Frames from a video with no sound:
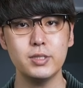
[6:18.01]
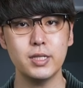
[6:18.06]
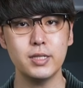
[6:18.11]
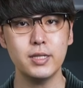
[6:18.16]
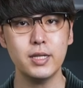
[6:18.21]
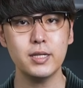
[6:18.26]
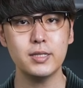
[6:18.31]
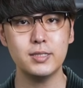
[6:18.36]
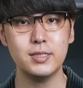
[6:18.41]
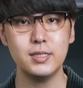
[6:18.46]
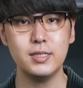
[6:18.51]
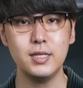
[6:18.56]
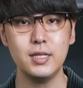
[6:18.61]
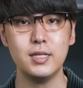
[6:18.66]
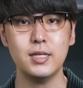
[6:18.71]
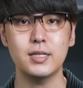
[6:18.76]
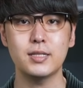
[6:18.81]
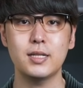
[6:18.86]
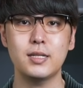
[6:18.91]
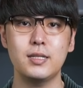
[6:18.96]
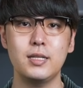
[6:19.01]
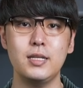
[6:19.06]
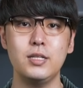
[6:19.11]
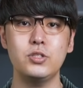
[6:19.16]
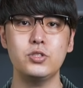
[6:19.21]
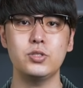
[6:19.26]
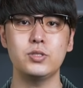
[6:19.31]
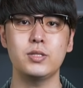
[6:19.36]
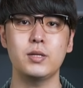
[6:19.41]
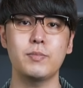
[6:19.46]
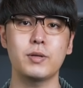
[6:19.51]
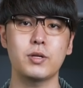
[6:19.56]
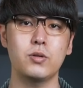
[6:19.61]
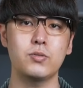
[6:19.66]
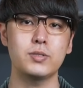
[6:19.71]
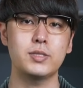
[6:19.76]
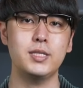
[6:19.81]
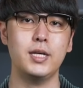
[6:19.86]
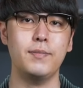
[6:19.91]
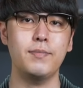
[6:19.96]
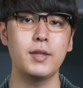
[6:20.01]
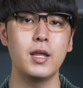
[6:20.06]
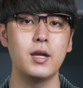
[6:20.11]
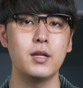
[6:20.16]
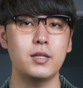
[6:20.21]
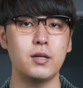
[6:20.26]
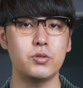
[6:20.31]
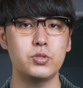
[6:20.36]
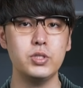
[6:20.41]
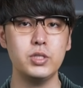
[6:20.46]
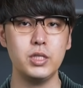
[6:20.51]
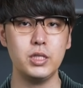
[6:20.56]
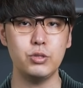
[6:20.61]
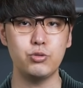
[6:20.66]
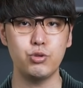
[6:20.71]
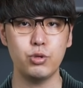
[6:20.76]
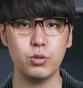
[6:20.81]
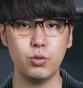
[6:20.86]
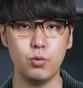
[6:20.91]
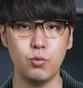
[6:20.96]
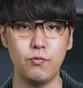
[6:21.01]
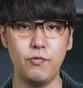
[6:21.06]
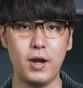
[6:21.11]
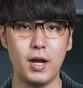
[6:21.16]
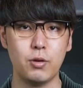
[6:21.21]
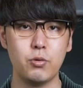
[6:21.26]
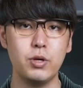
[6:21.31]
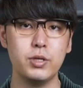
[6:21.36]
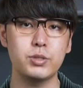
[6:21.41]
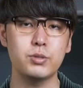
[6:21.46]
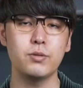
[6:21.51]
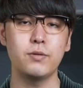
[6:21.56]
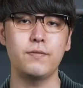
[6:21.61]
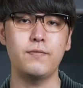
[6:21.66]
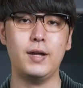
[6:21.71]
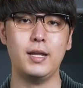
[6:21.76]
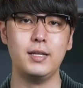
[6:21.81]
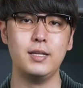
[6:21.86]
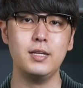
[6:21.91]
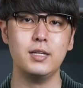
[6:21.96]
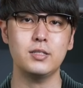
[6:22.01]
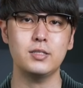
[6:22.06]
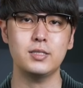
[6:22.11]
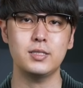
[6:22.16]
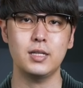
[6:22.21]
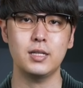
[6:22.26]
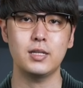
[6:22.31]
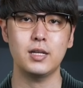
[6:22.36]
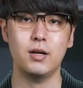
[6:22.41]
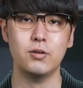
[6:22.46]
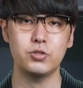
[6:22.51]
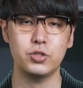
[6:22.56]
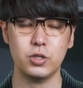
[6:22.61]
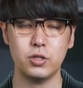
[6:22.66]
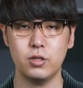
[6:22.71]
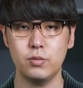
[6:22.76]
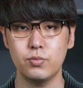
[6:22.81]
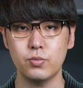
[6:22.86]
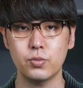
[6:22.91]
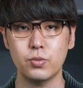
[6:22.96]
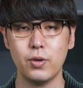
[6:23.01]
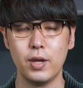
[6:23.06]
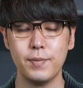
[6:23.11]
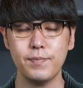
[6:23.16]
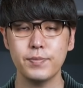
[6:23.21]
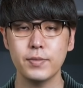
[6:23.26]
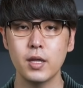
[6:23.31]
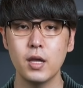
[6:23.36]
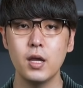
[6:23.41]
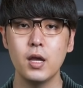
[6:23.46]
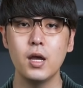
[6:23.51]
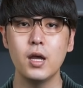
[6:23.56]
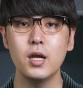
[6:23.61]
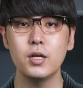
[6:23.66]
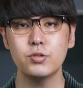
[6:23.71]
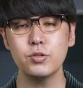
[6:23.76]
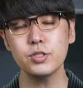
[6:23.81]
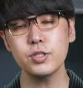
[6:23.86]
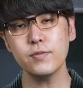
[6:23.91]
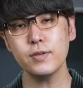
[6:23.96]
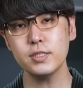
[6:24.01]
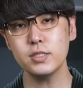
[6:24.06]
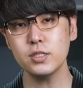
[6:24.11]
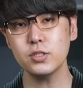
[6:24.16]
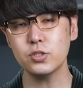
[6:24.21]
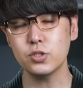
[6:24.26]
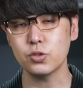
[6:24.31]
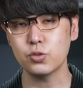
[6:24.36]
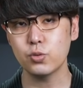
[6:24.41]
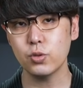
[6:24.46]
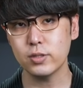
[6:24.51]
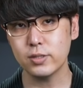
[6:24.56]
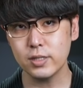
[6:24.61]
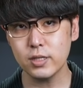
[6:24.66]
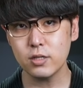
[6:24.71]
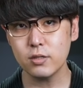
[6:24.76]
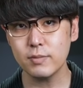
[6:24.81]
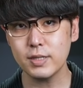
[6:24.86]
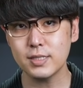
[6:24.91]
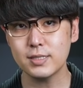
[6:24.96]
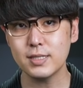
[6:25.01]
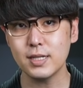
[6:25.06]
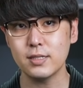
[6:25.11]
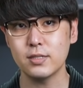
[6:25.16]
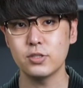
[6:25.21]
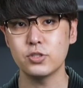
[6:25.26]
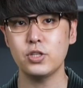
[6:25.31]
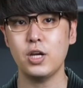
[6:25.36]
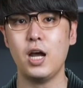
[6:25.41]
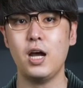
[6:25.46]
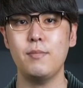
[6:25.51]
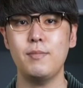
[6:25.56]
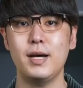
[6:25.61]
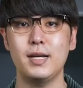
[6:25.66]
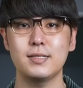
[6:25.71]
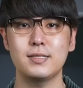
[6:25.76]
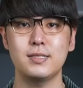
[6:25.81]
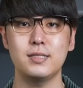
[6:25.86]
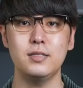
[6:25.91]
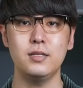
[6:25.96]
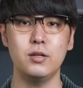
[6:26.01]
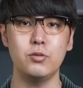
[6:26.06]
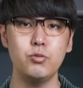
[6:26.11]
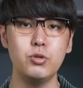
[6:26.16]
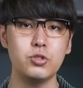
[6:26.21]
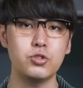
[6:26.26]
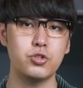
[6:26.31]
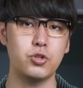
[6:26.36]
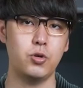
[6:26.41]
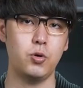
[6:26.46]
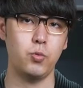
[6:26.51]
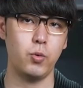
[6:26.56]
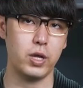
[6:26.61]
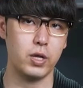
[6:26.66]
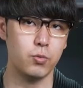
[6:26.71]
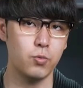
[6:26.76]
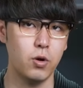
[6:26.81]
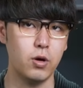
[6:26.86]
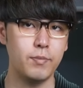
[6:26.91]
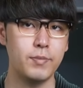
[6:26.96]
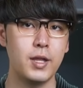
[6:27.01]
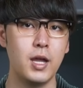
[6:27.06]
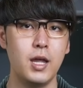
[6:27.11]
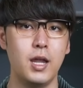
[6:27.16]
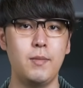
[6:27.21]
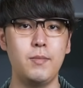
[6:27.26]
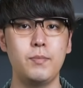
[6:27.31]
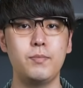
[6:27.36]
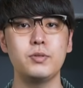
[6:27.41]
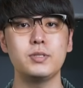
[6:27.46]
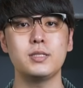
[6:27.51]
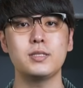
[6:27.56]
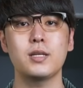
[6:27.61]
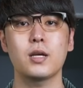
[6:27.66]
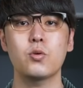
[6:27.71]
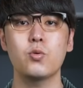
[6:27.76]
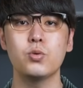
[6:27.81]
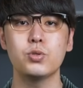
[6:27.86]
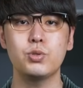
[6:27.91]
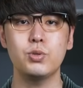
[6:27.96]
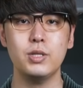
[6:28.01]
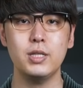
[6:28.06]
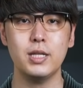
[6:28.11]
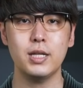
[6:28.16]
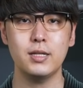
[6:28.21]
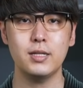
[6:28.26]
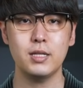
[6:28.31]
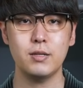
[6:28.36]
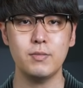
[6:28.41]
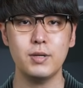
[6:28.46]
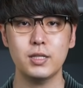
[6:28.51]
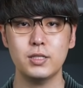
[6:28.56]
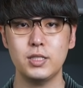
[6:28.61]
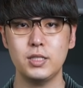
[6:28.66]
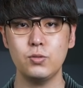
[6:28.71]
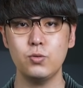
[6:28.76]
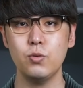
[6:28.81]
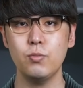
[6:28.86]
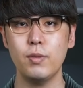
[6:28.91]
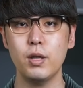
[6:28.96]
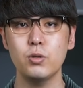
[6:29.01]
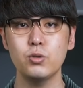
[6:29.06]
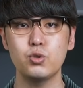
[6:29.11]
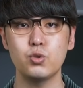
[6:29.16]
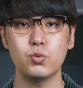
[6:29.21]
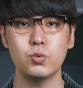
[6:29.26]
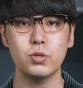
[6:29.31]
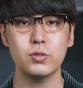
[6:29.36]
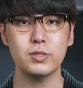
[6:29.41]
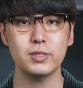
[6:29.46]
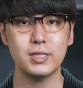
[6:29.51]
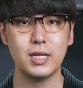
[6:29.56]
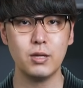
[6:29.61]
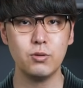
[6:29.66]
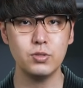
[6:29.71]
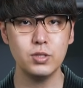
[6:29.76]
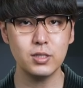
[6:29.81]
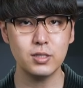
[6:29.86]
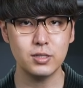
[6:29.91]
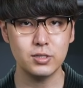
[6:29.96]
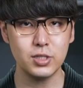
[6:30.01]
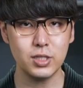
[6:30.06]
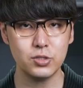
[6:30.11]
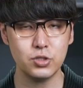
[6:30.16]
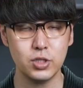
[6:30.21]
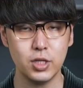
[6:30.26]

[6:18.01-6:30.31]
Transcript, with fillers: 集的那个基地也在第一时间被攻陷，导致以军无法快速的反应、协调、整合部队。军事分析指出的第二面向呢，是哈马斯的运筹帷幄。他们不仅在过去一年里面几乎没有主动的参与任何的战